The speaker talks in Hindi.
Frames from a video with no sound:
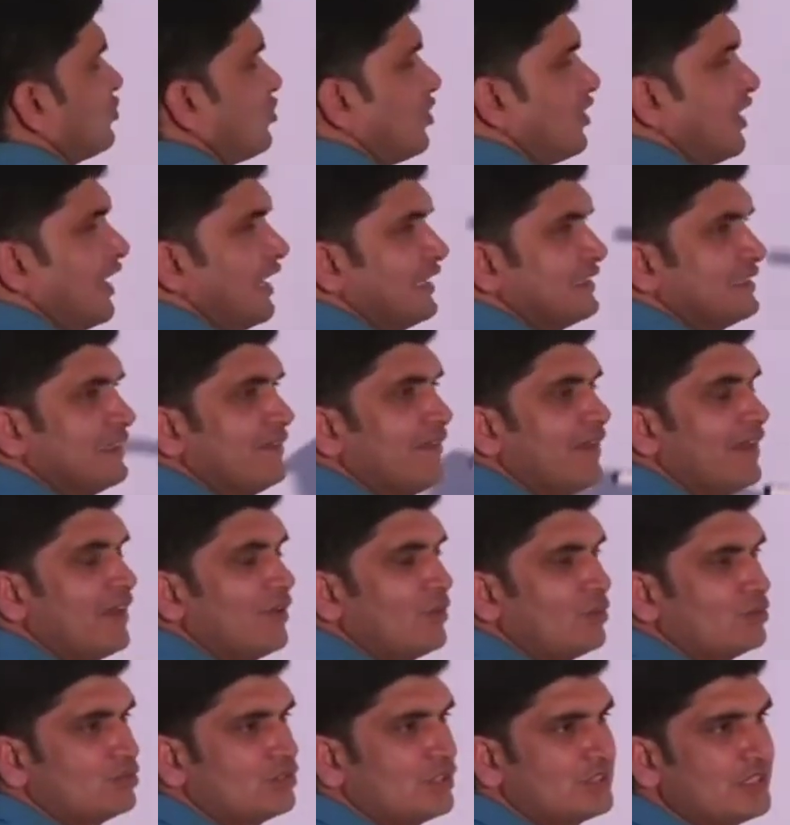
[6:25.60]
जो लहसे वाला
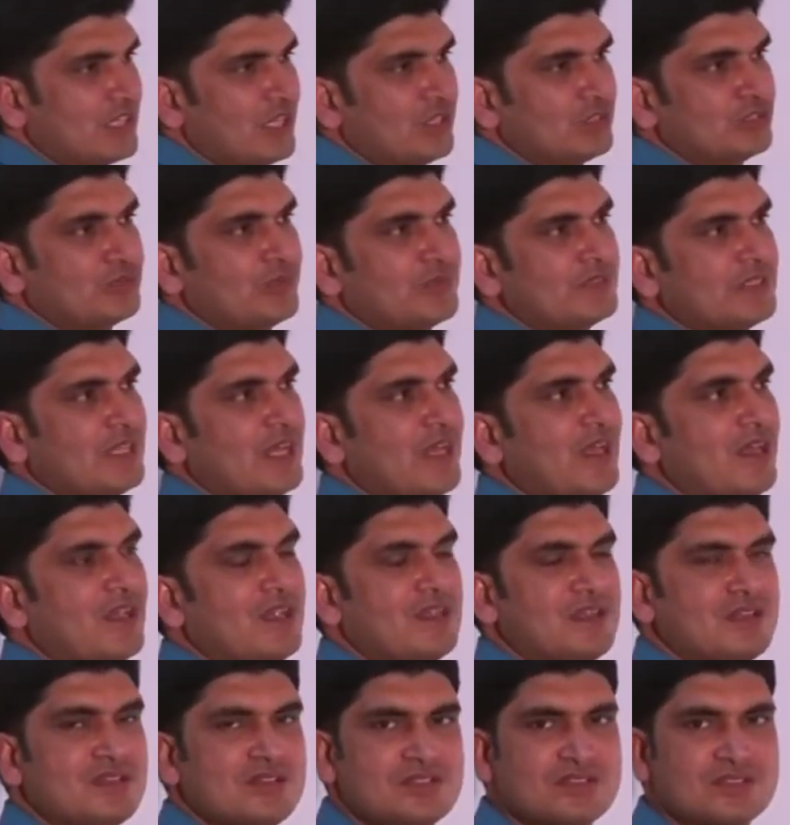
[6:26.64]
क्वेश्चन था उसमें था
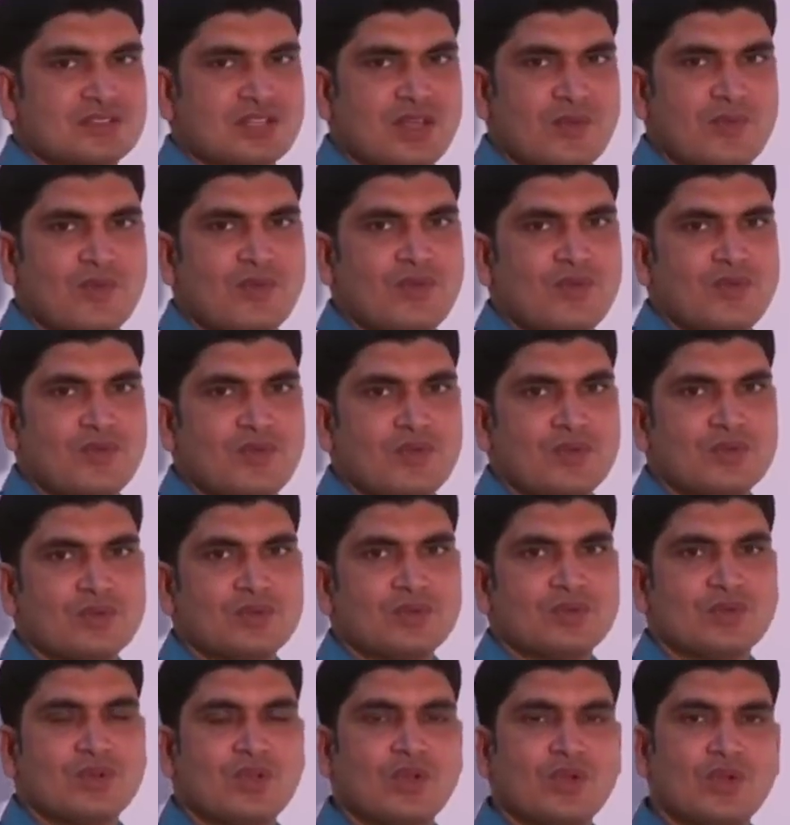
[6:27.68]
समूह
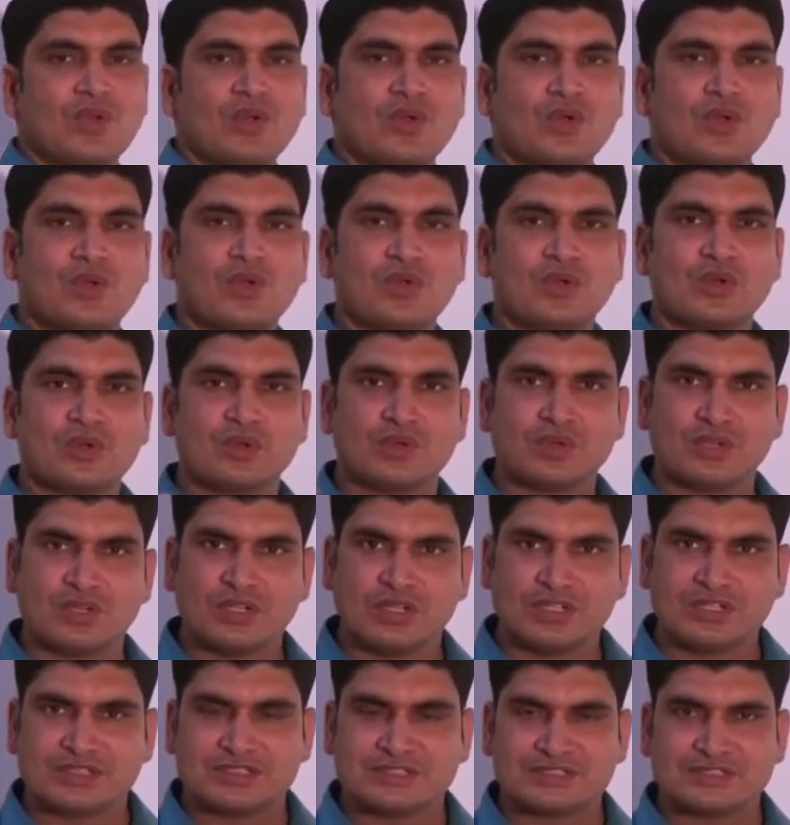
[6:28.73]

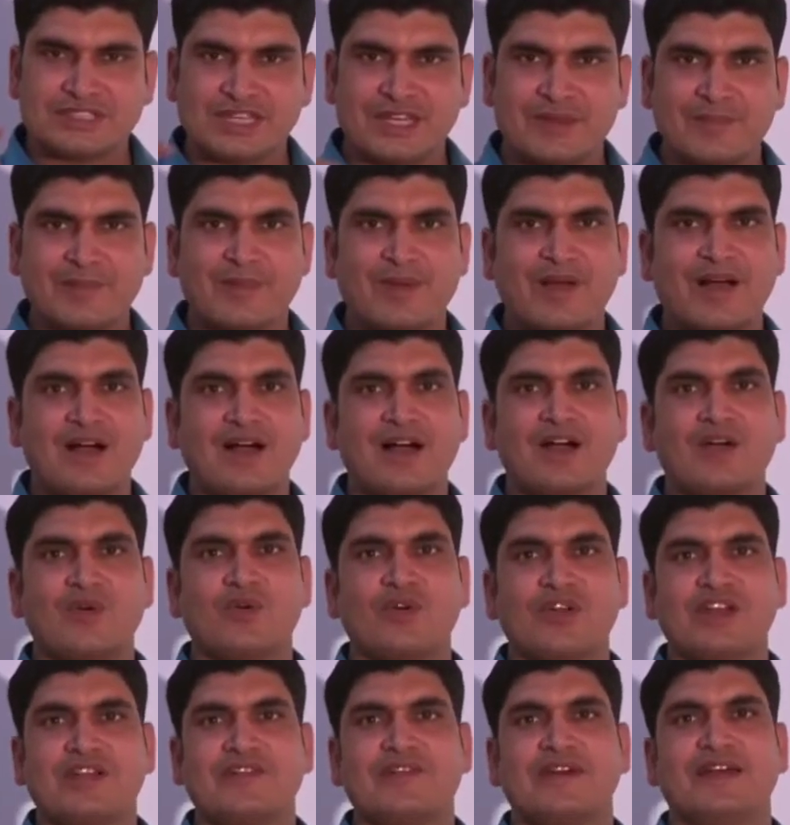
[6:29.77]
से भाग
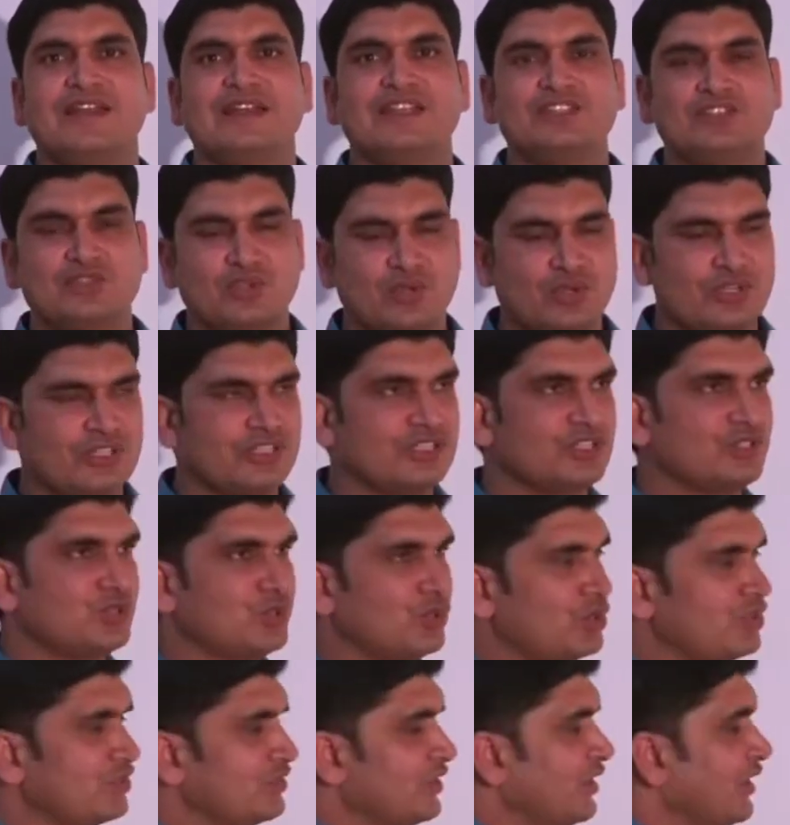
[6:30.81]
होने वाली छोटी से
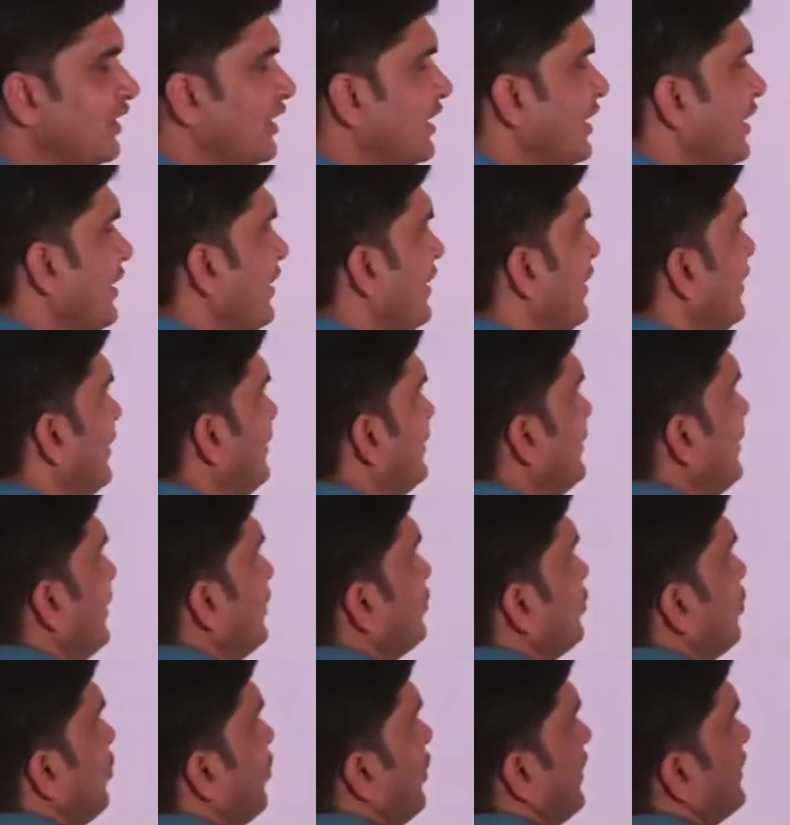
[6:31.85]
छोटी संख्या
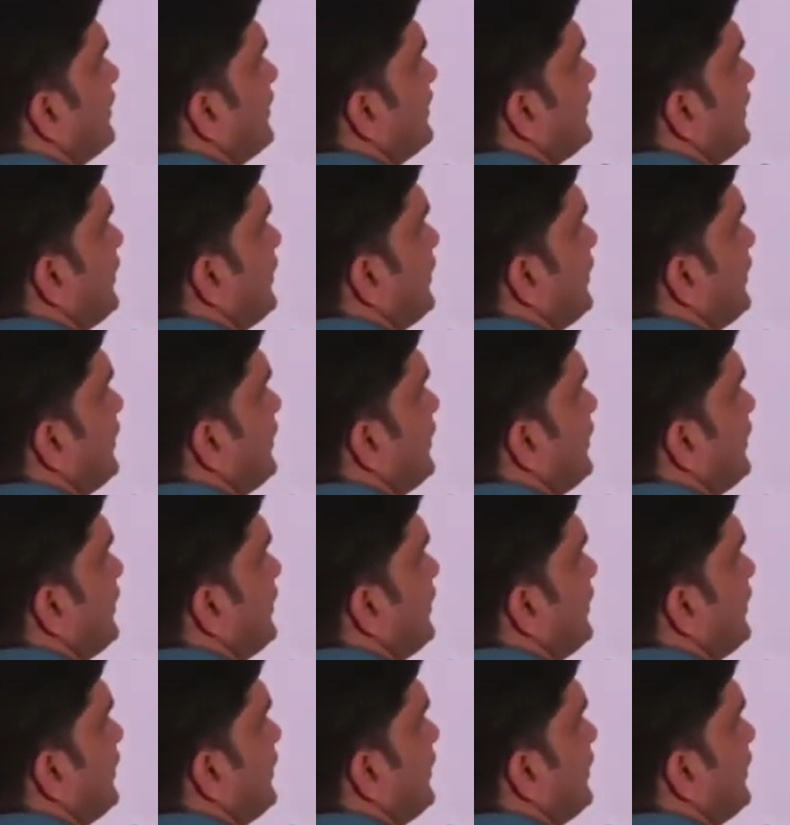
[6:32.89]
यहाँ थोड़ा सा